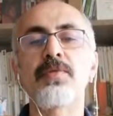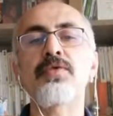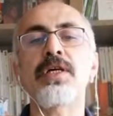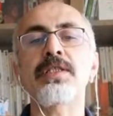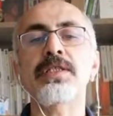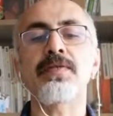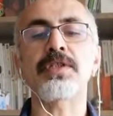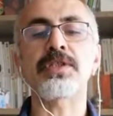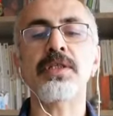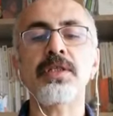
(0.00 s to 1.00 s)
Ve bu haksız
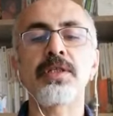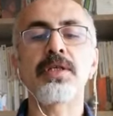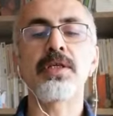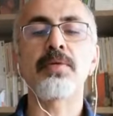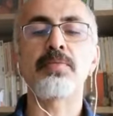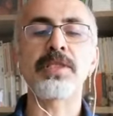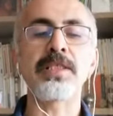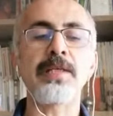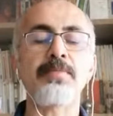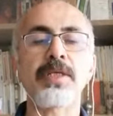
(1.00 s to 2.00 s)
savaşta
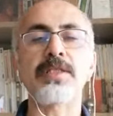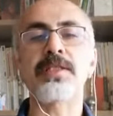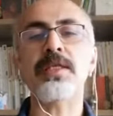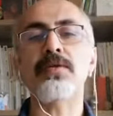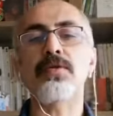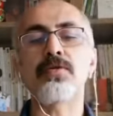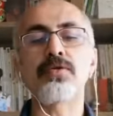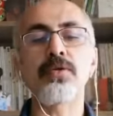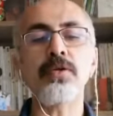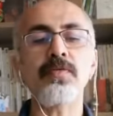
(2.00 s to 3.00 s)
batılı emperyalistler
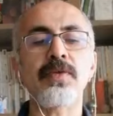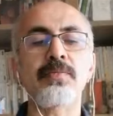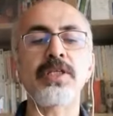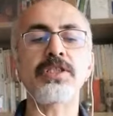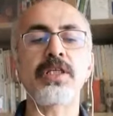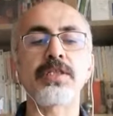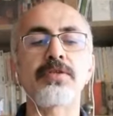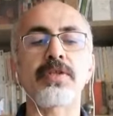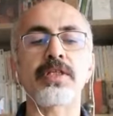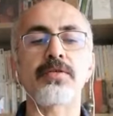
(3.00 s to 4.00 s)
özgürlük ve barış
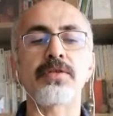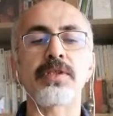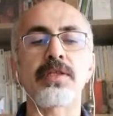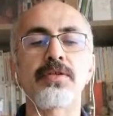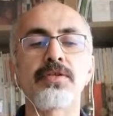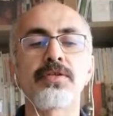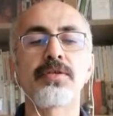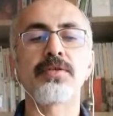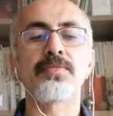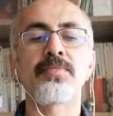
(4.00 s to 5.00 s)
yanlısı olarak gösteriliyor.
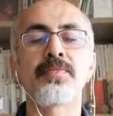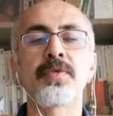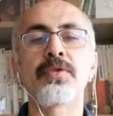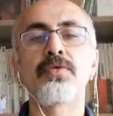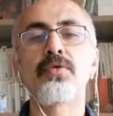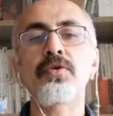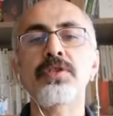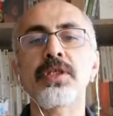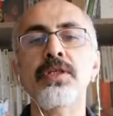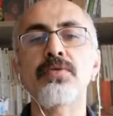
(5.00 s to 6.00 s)

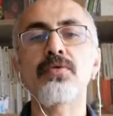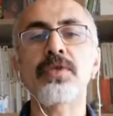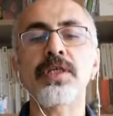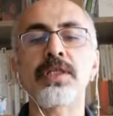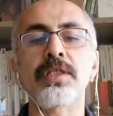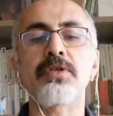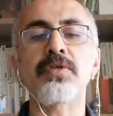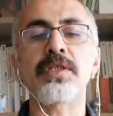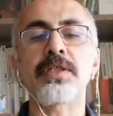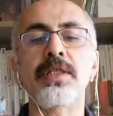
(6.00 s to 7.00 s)
Oysa Ukrayna'da
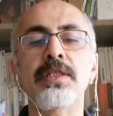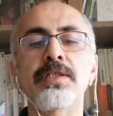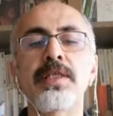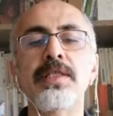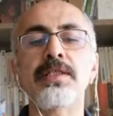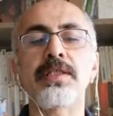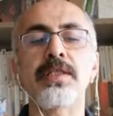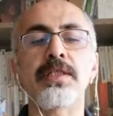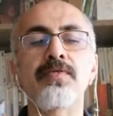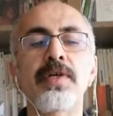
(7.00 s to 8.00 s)
neonaziler Zelenski
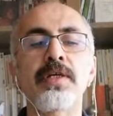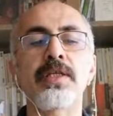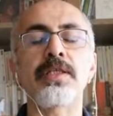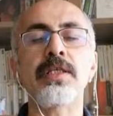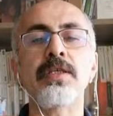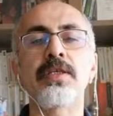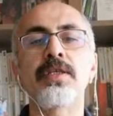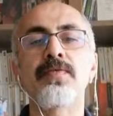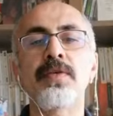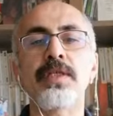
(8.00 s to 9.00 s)
ile ittifak halinde
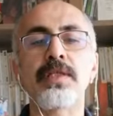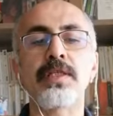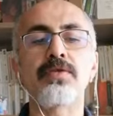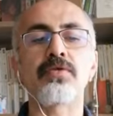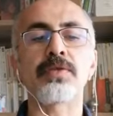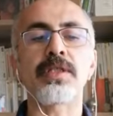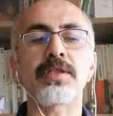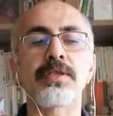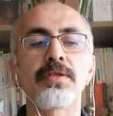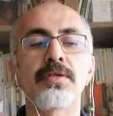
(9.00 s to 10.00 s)
ve etkili
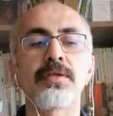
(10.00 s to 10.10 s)
durumdalar.